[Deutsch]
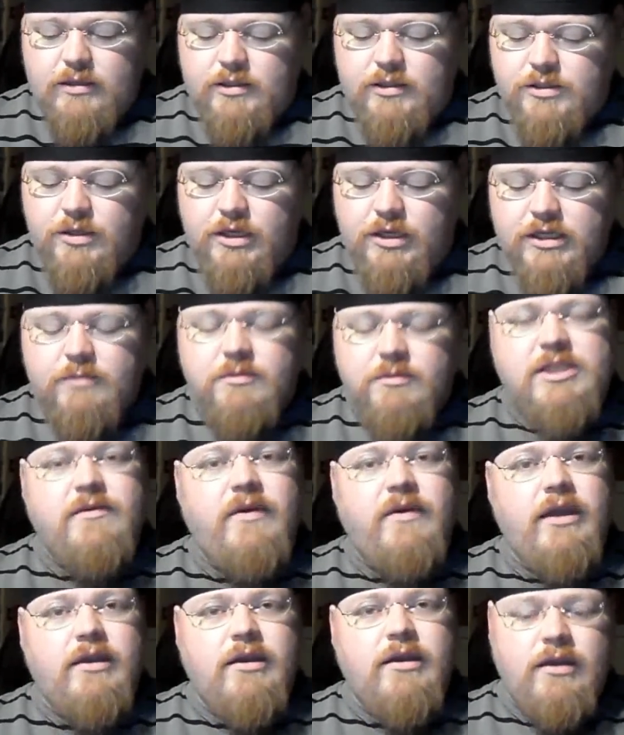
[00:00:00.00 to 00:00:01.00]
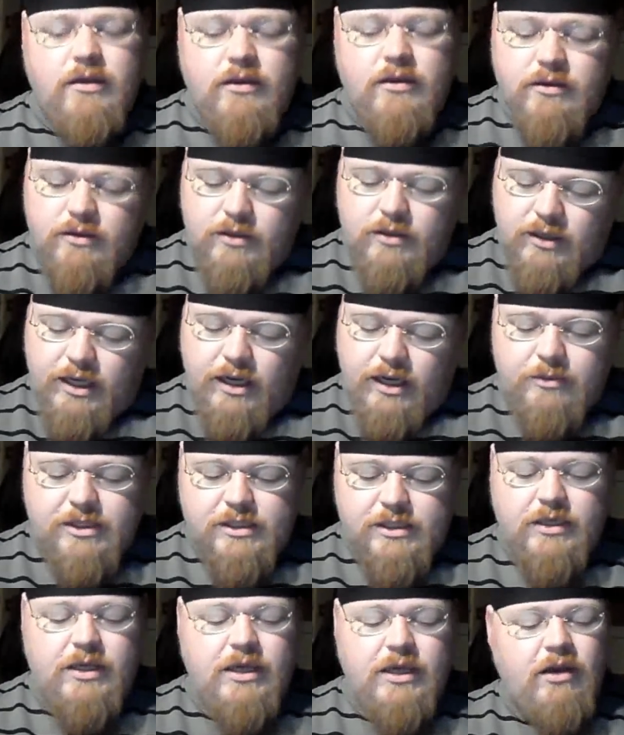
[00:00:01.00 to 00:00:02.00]
Zu diesem Zweck gab
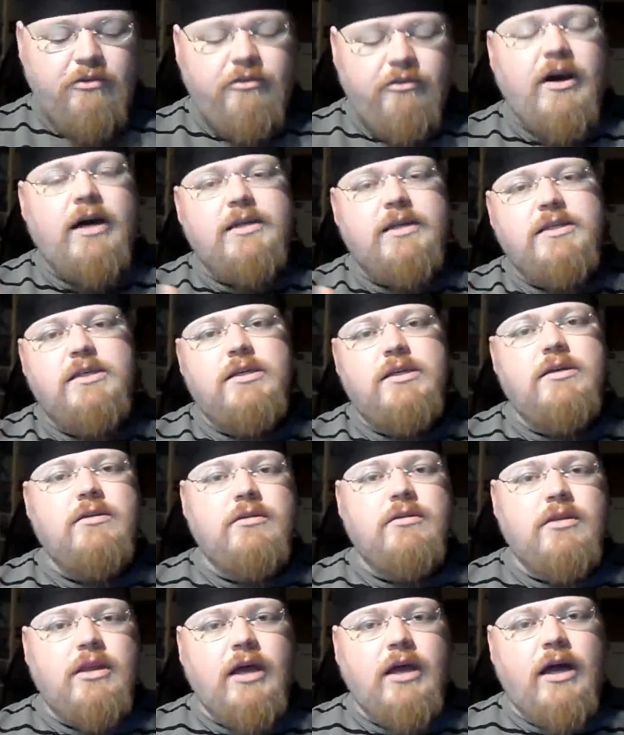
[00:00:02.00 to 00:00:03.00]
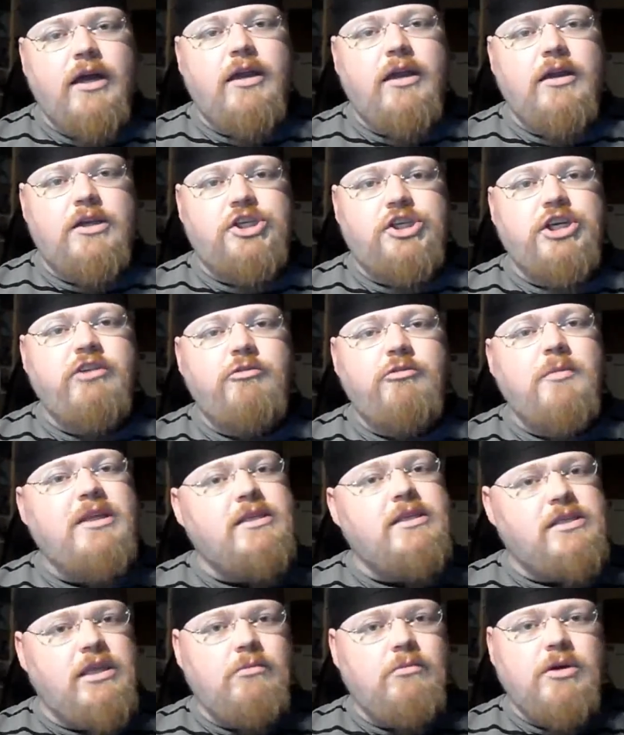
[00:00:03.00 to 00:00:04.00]
es in jeder Phase drei
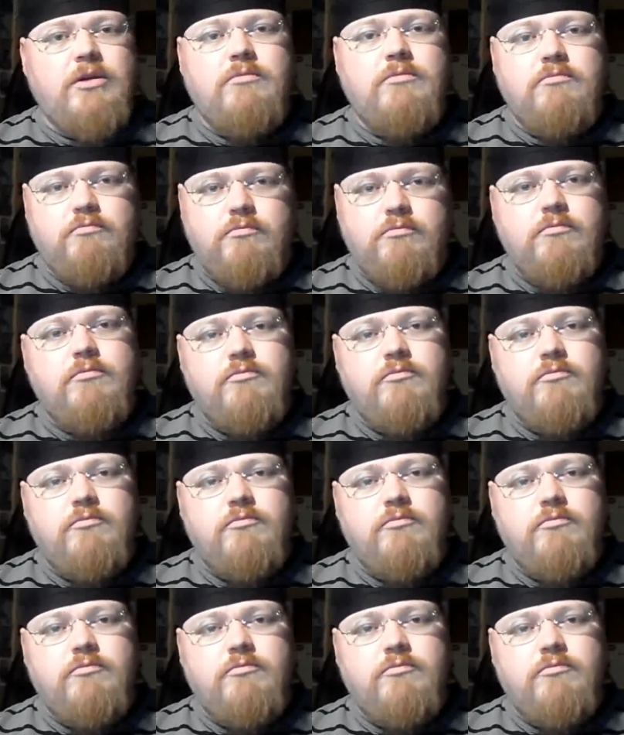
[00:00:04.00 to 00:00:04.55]
Achievements, die man